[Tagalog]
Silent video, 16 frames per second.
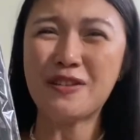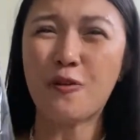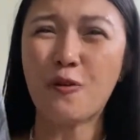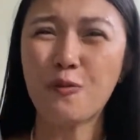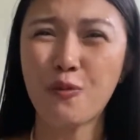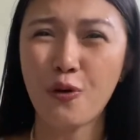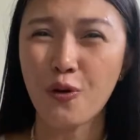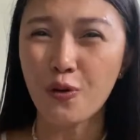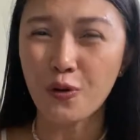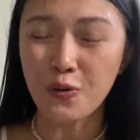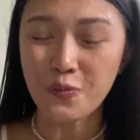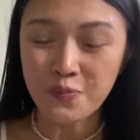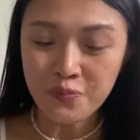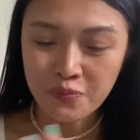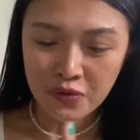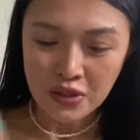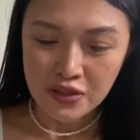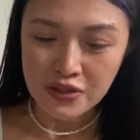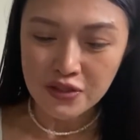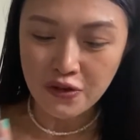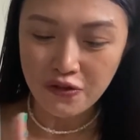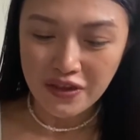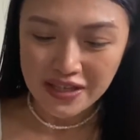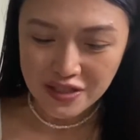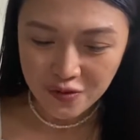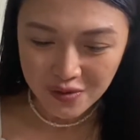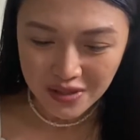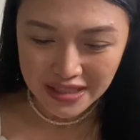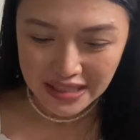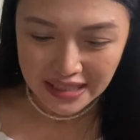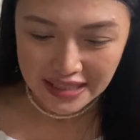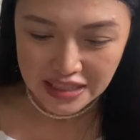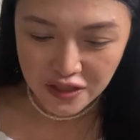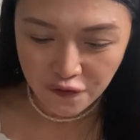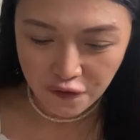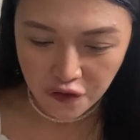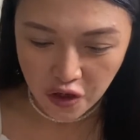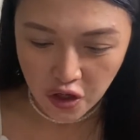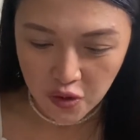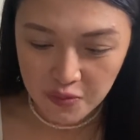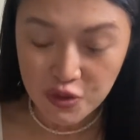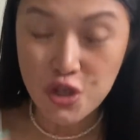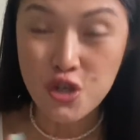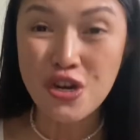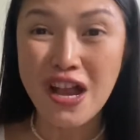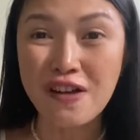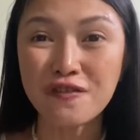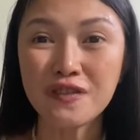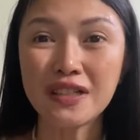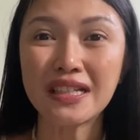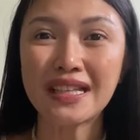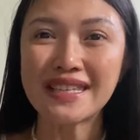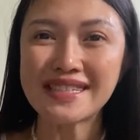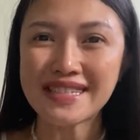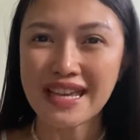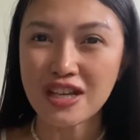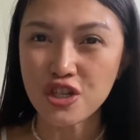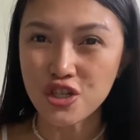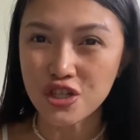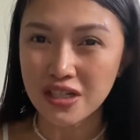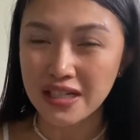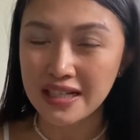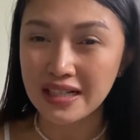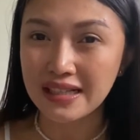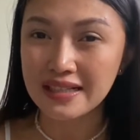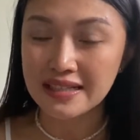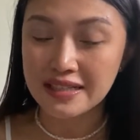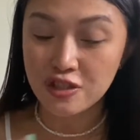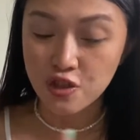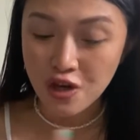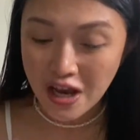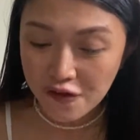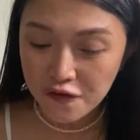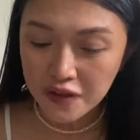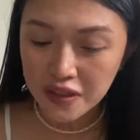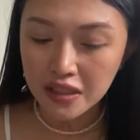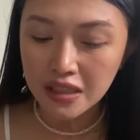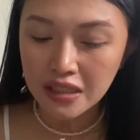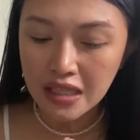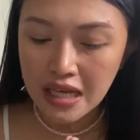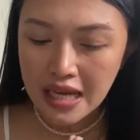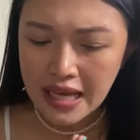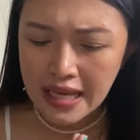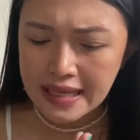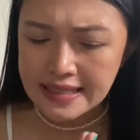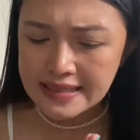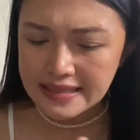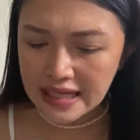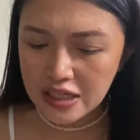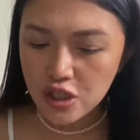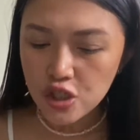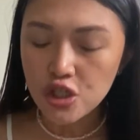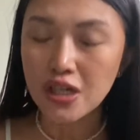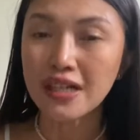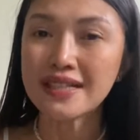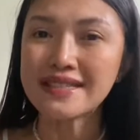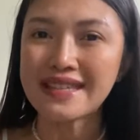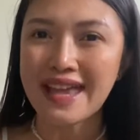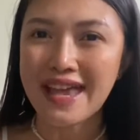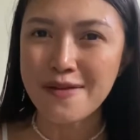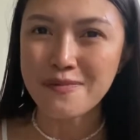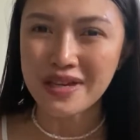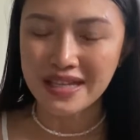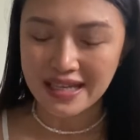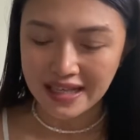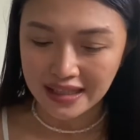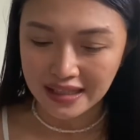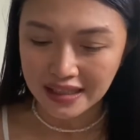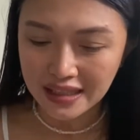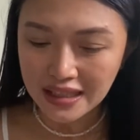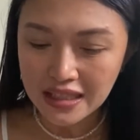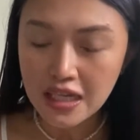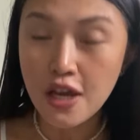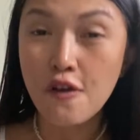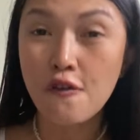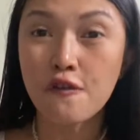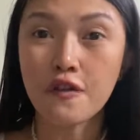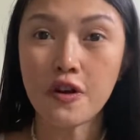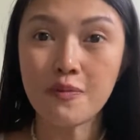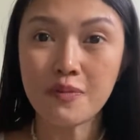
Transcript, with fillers: naubo ko. So this one is from Travel Essential, Travel Essentials MNL from